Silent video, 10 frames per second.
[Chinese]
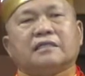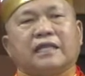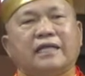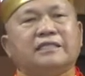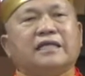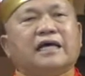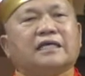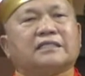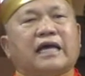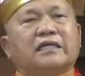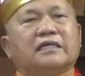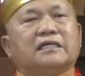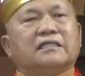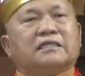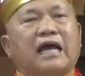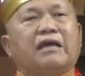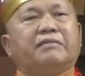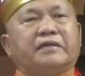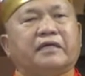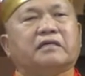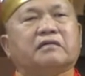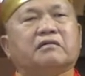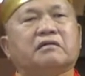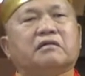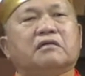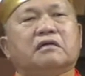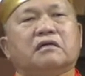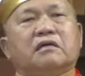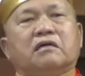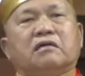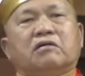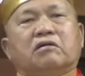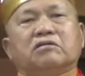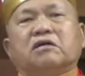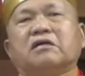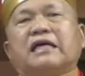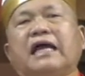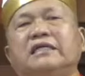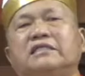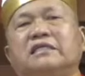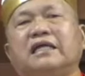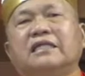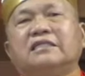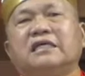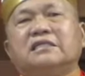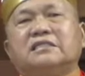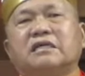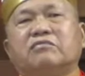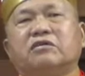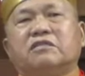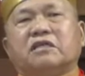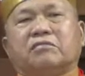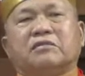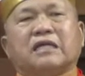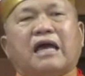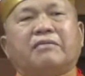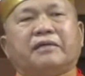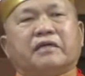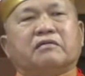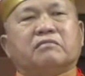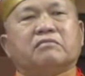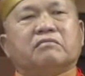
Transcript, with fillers: 天下才能太平。我说开启蓝天正门怎么太平？